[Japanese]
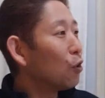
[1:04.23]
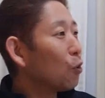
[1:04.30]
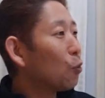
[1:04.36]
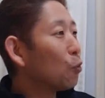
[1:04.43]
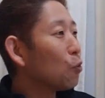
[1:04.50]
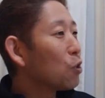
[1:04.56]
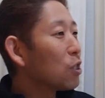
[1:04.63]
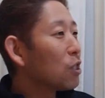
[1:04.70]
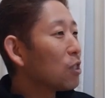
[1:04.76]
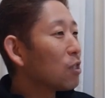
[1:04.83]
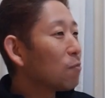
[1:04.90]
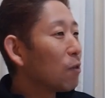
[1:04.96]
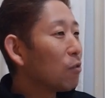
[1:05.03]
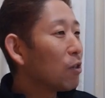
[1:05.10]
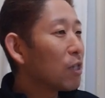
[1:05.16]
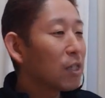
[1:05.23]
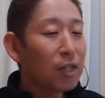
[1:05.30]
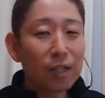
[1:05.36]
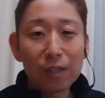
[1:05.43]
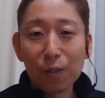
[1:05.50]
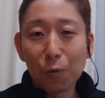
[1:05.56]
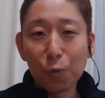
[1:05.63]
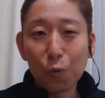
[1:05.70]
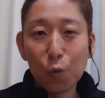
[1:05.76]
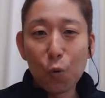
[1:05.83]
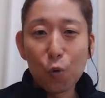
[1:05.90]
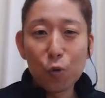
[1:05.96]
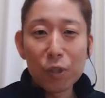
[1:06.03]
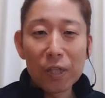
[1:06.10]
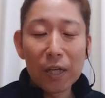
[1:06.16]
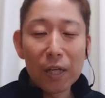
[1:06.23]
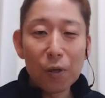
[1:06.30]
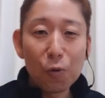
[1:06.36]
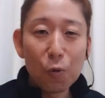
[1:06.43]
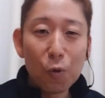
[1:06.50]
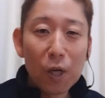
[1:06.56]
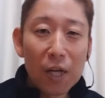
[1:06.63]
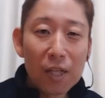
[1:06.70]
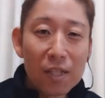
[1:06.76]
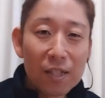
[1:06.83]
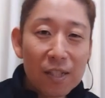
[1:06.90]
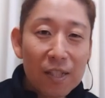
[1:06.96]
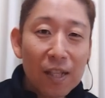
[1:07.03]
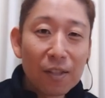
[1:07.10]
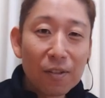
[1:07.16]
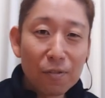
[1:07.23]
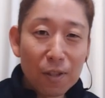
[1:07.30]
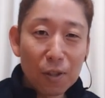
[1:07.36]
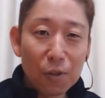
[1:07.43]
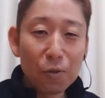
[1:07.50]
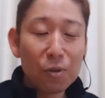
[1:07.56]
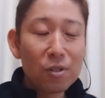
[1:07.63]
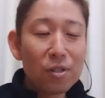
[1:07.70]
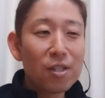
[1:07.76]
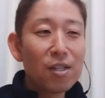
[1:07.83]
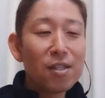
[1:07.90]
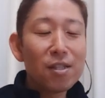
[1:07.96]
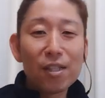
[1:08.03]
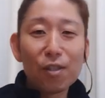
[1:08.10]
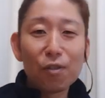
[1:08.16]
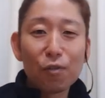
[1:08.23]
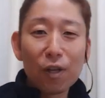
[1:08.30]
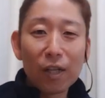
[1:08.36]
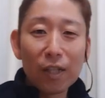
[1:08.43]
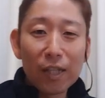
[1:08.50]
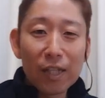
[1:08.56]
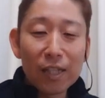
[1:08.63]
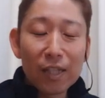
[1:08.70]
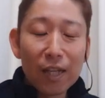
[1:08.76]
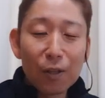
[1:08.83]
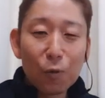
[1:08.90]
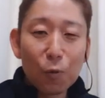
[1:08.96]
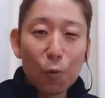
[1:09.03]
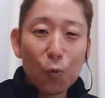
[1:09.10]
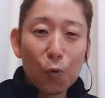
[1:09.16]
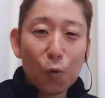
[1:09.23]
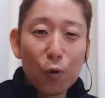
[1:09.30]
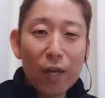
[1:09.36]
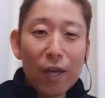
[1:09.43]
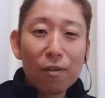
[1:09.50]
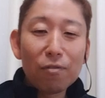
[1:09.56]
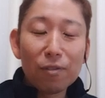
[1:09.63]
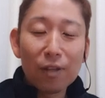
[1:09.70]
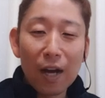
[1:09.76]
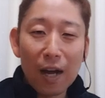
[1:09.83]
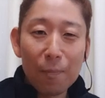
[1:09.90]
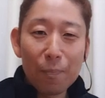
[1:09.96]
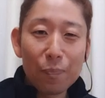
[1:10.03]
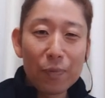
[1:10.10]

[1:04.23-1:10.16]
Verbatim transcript: すね今年一番嬉しかったことを6人がいろいろお話ししてたんですけどジェシー君がねギターのコードの F が